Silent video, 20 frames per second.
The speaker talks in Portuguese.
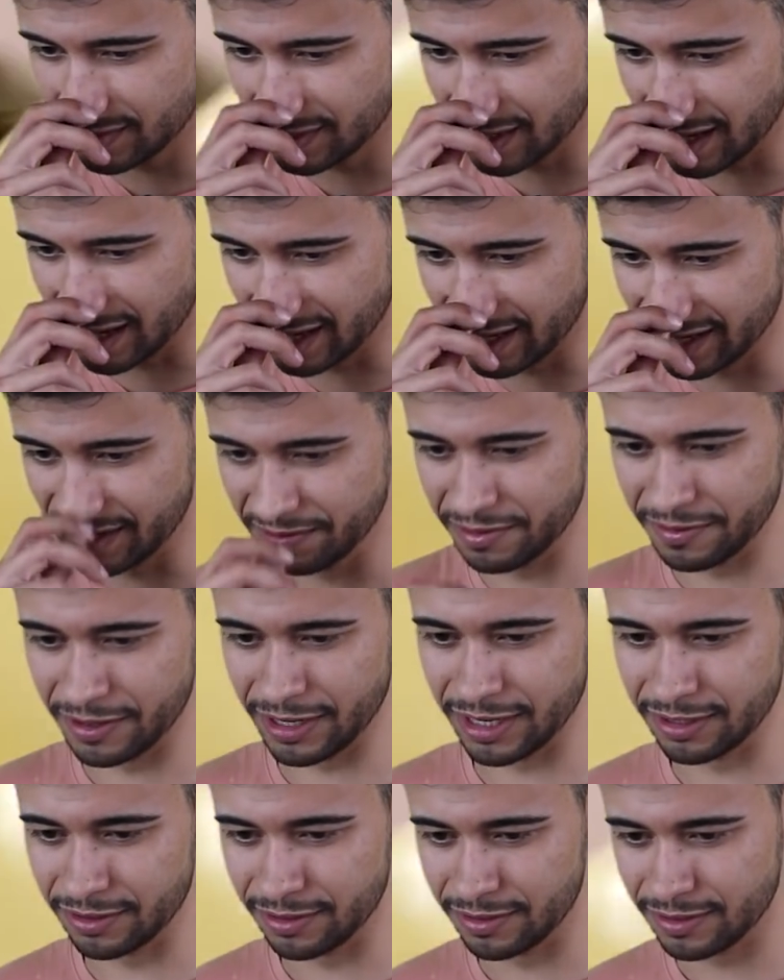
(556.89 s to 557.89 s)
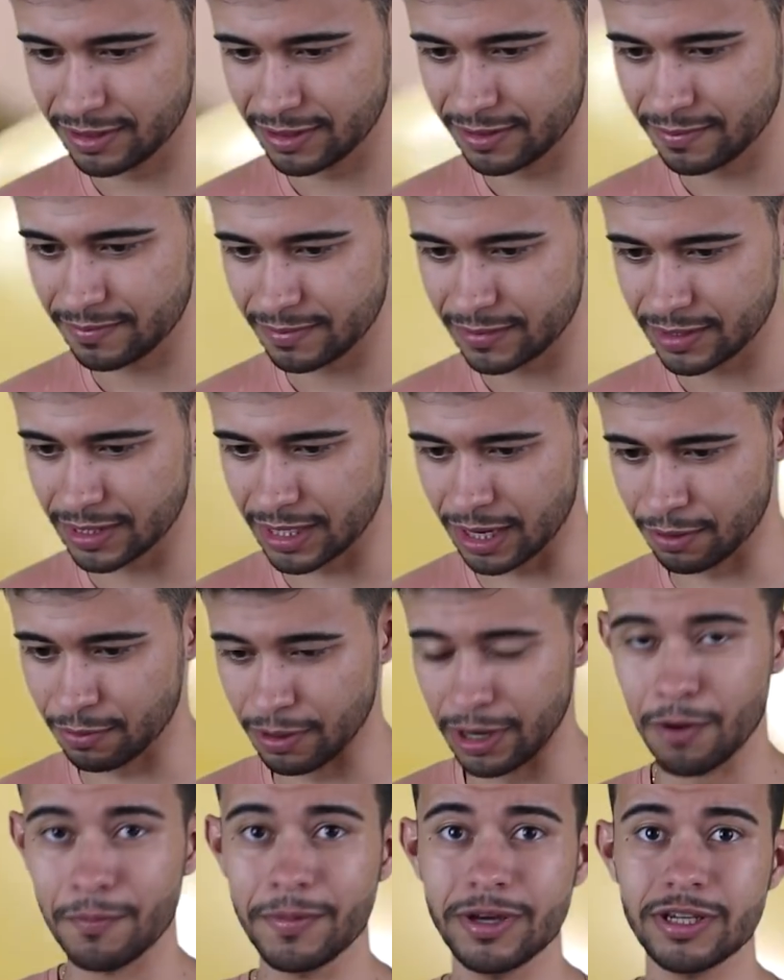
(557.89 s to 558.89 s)
Caramba, velho. A
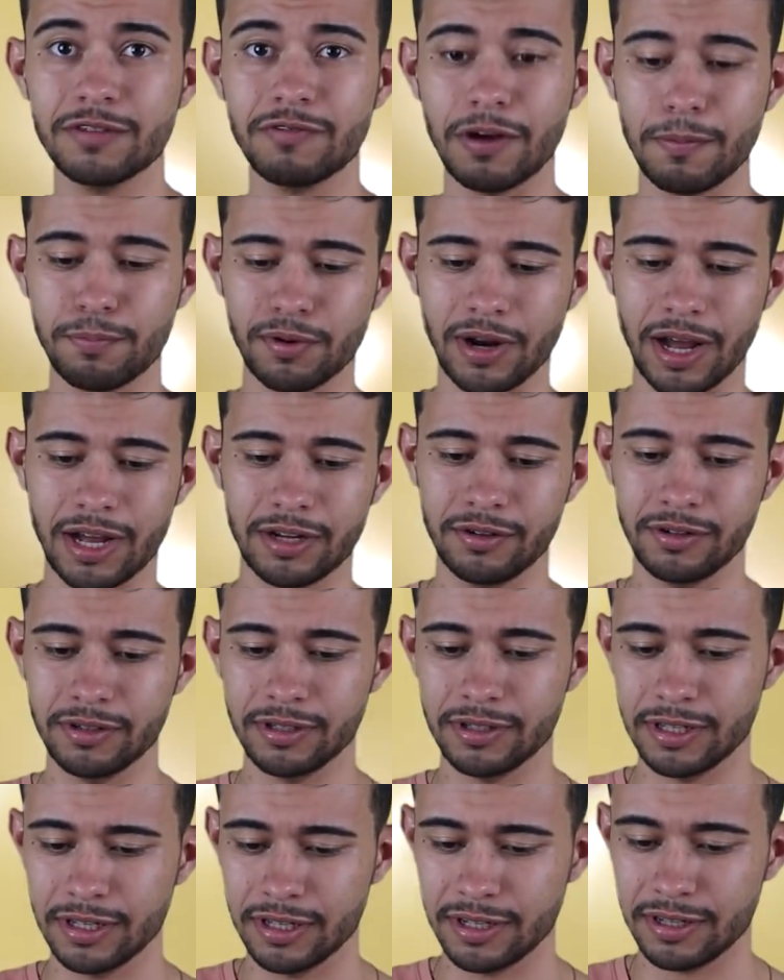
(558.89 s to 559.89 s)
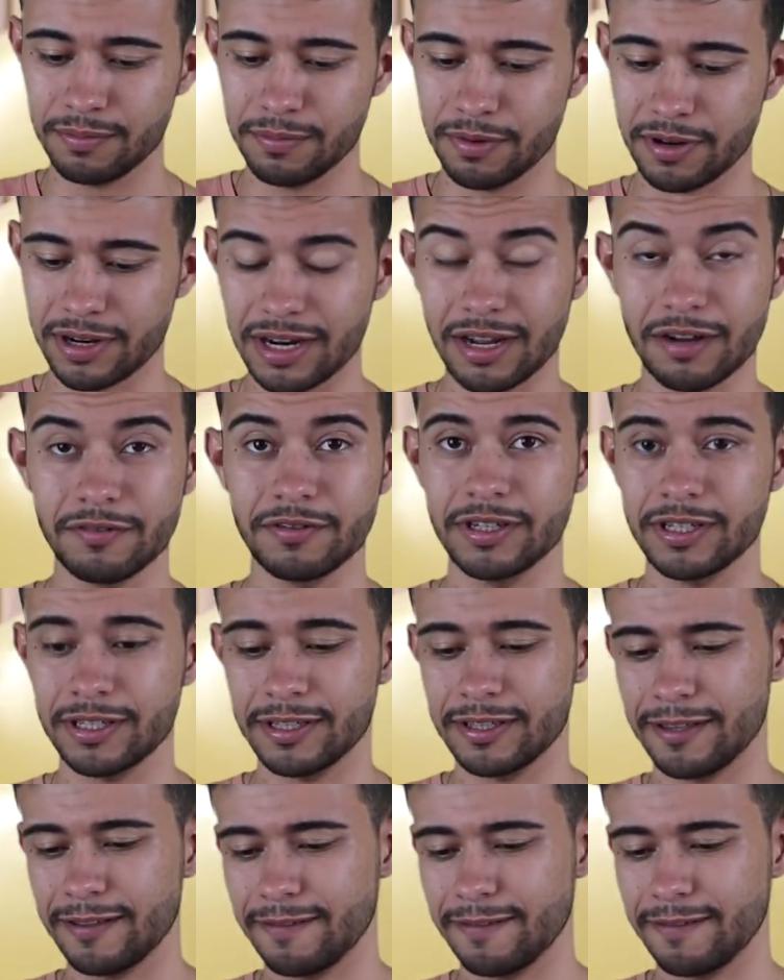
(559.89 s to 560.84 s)
água realmente vai pro lado. Bora lá, velho.